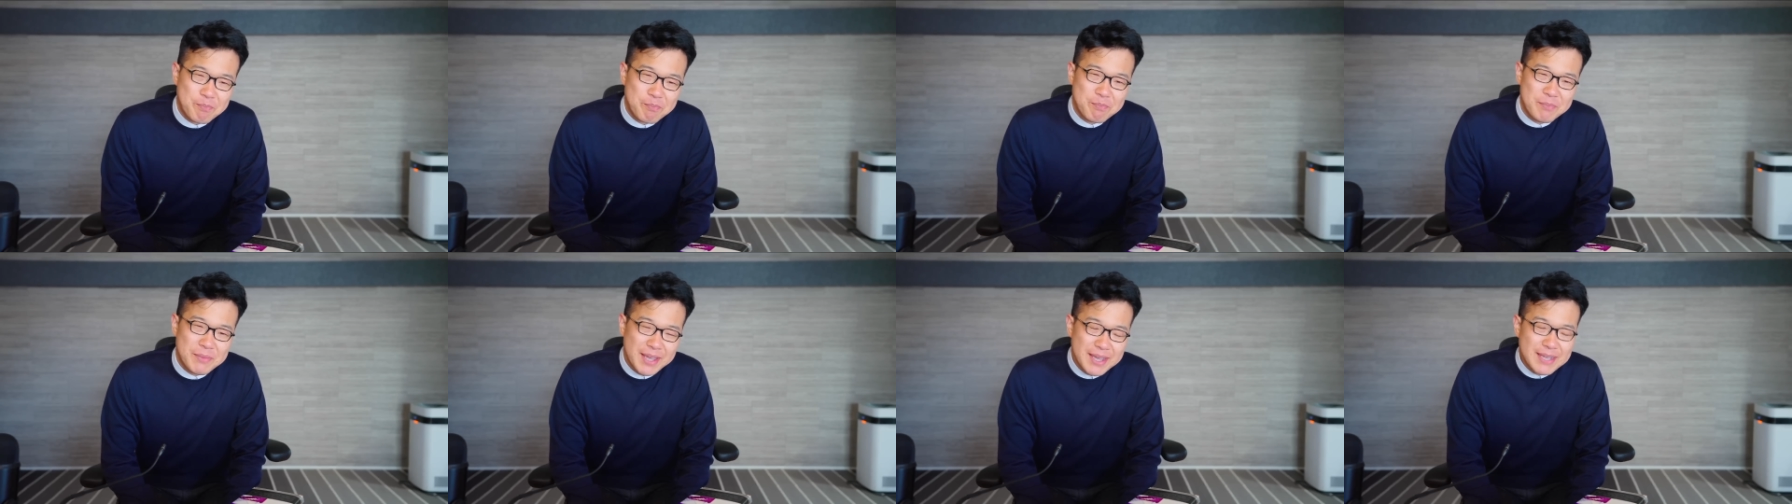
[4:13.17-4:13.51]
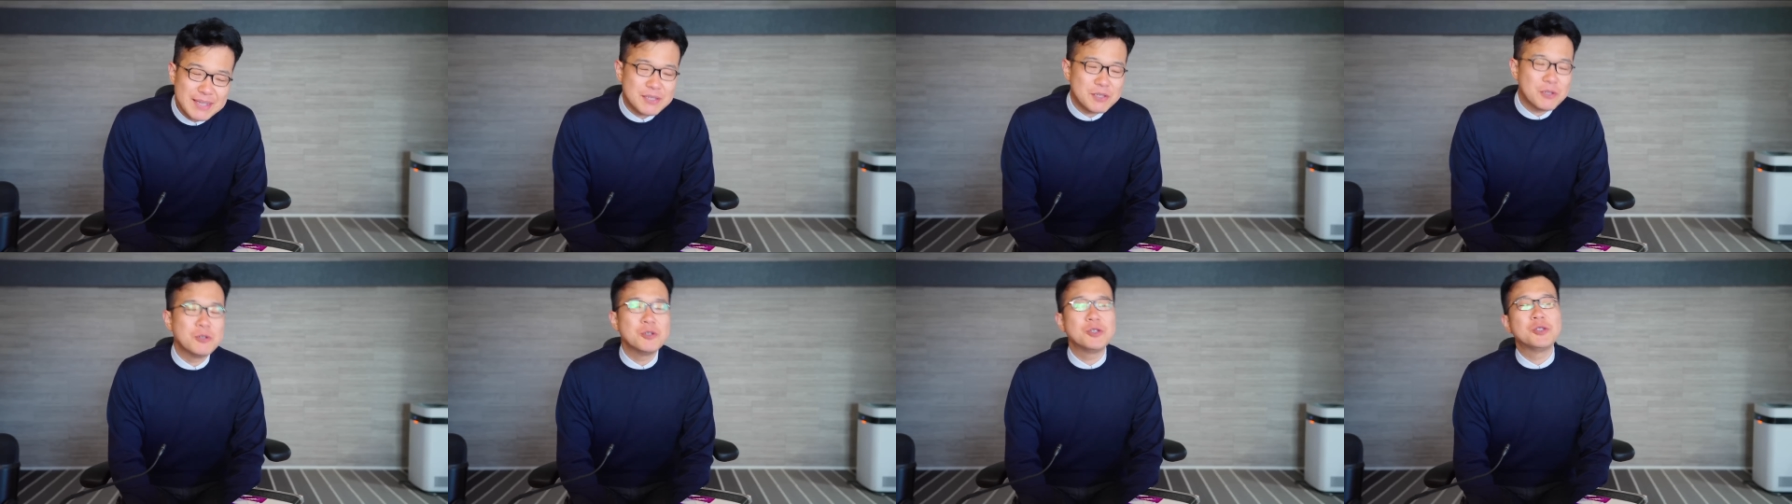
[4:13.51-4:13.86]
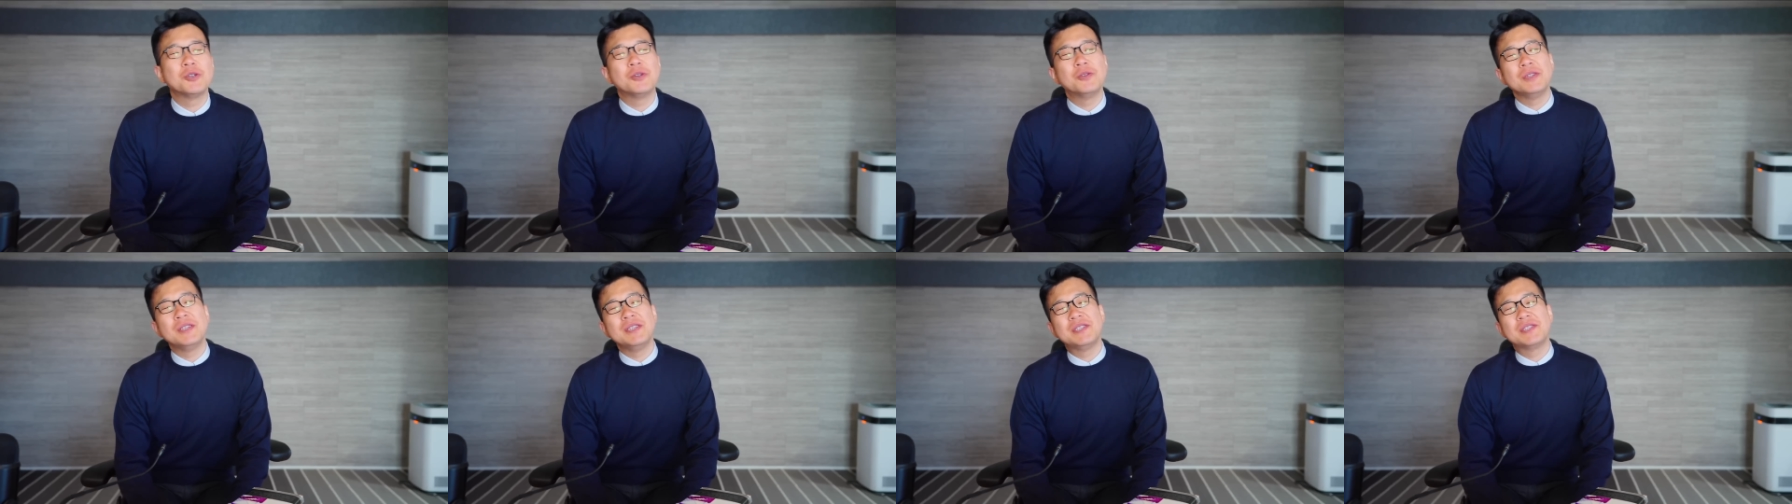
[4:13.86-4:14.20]
ね、早
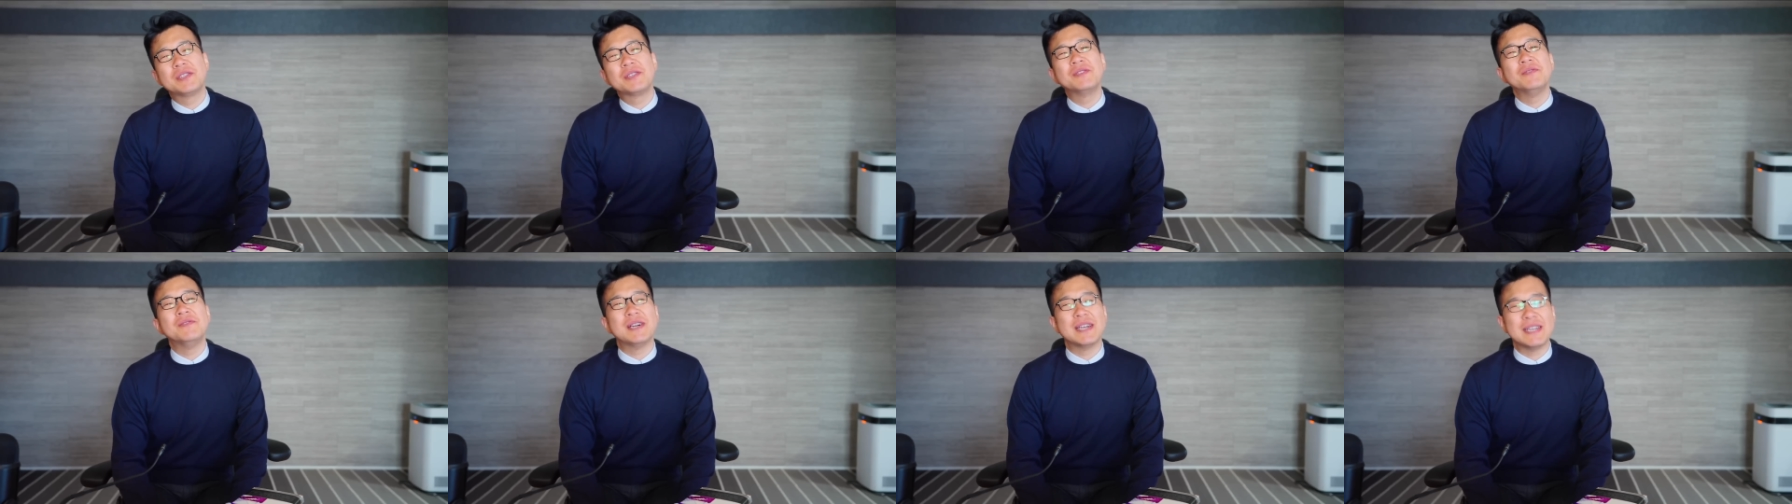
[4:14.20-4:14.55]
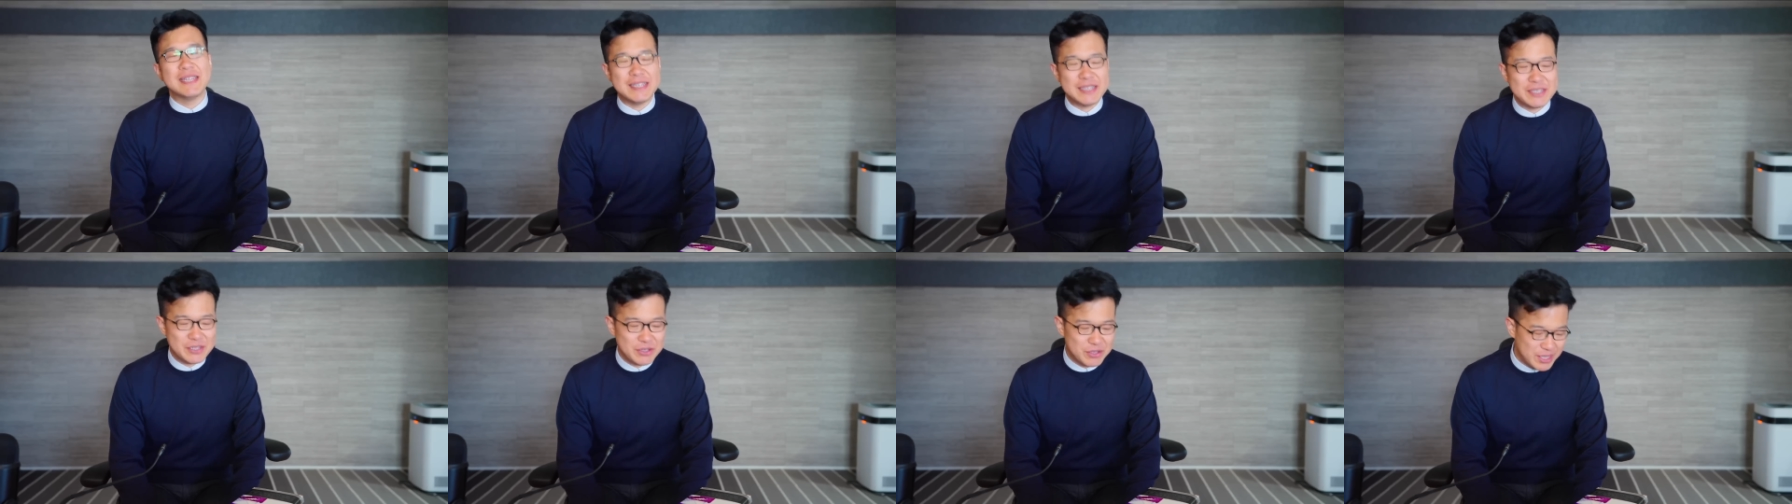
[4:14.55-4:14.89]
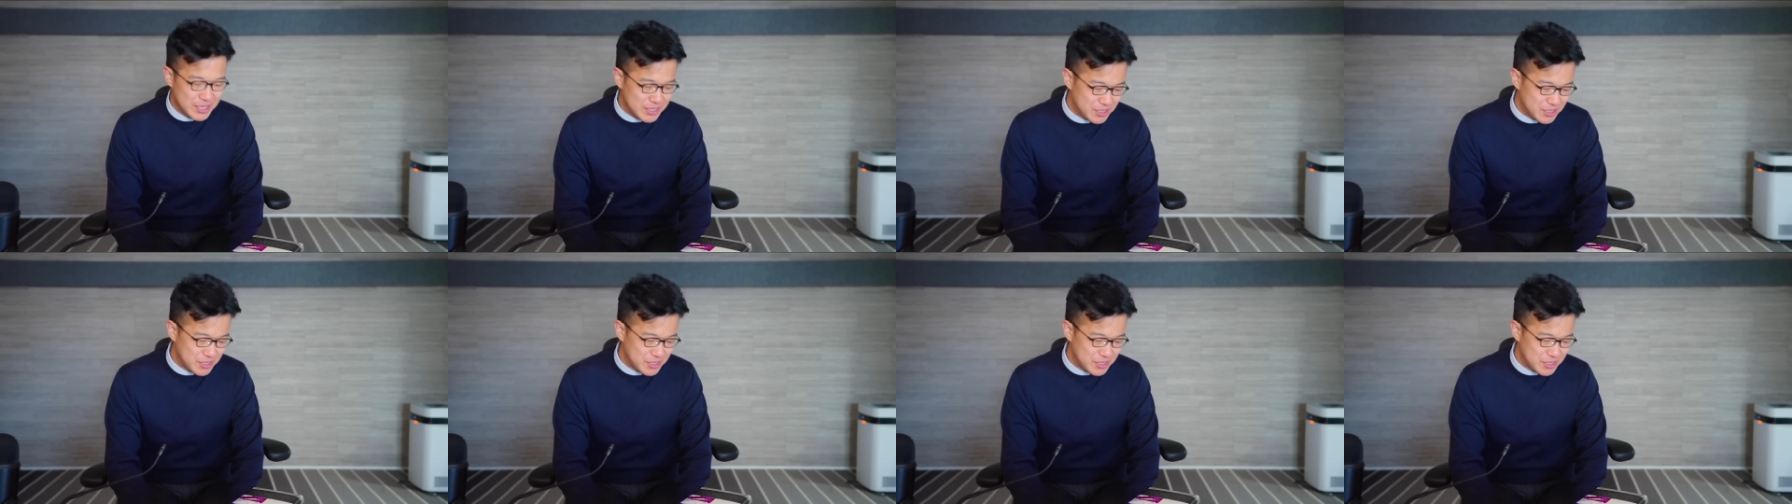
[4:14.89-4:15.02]
朝に着くわけですよ。